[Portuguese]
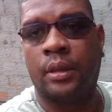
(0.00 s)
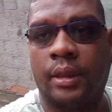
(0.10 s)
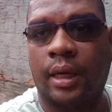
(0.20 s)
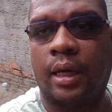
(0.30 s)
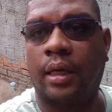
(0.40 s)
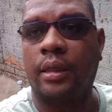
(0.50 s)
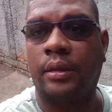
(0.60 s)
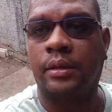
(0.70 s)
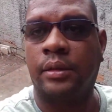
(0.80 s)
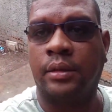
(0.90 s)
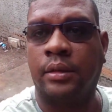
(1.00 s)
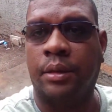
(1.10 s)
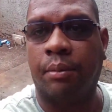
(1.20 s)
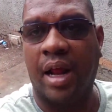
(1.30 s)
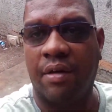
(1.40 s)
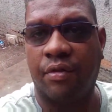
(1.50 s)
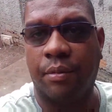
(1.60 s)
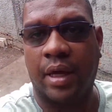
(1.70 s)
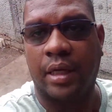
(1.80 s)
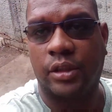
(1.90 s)
tá?
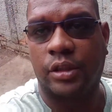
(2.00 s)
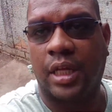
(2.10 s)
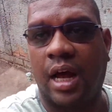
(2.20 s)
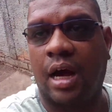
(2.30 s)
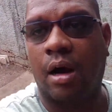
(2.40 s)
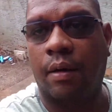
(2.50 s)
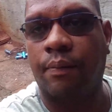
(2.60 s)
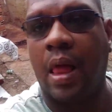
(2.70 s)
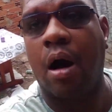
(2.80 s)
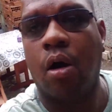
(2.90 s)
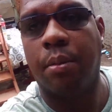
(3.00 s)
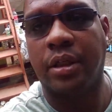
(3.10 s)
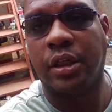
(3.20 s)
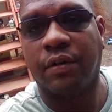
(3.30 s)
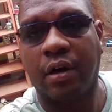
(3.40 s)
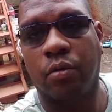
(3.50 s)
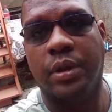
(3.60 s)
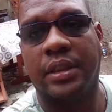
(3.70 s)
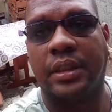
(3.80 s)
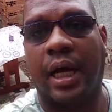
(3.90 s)
Brevemente, tá? A obra já vai
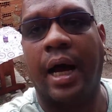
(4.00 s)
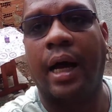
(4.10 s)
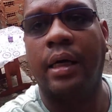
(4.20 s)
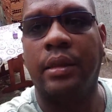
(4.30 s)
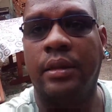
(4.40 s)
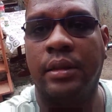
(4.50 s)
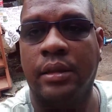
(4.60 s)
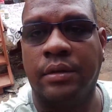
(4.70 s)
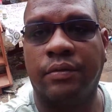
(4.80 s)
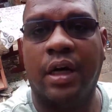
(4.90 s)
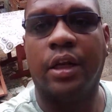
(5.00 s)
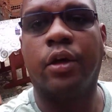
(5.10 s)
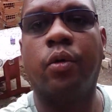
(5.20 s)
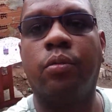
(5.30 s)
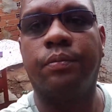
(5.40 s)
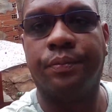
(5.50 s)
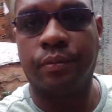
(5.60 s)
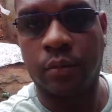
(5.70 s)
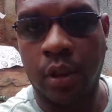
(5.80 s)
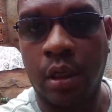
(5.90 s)
começar. Valeu?
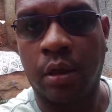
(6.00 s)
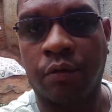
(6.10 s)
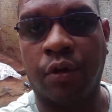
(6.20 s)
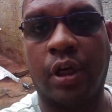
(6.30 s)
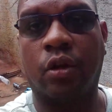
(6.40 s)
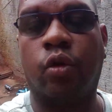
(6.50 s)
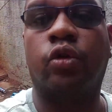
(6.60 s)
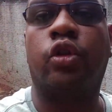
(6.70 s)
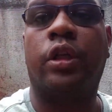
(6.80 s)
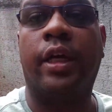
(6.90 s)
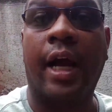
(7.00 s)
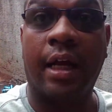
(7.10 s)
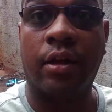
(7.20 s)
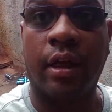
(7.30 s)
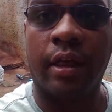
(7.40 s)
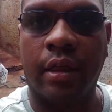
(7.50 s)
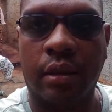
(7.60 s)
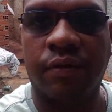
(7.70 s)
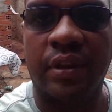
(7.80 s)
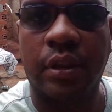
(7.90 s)
Fiquem todos ligados aí,
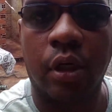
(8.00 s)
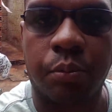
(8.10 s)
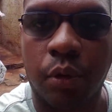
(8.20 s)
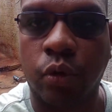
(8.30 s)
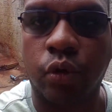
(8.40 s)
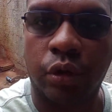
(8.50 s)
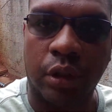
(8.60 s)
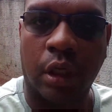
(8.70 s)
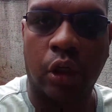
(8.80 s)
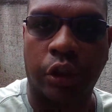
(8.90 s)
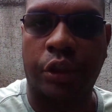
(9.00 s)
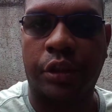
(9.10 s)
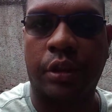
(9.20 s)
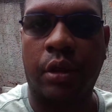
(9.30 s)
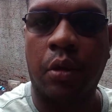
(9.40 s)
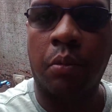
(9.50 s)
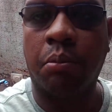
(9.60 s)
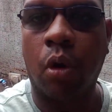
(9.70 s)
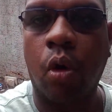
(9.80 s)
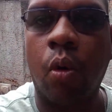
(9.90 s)
vai ser uma produção
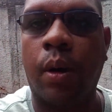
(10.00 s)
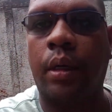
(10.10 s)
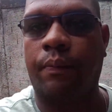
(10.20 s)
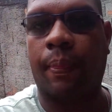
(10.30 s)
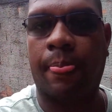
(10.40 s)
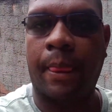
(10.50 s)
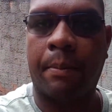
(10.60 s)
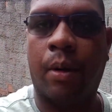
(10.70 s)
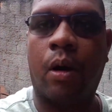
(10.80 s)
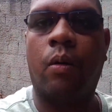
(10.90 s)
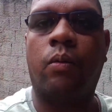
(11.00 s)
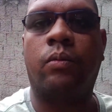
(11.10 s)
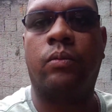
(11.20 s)
boa, tá bom?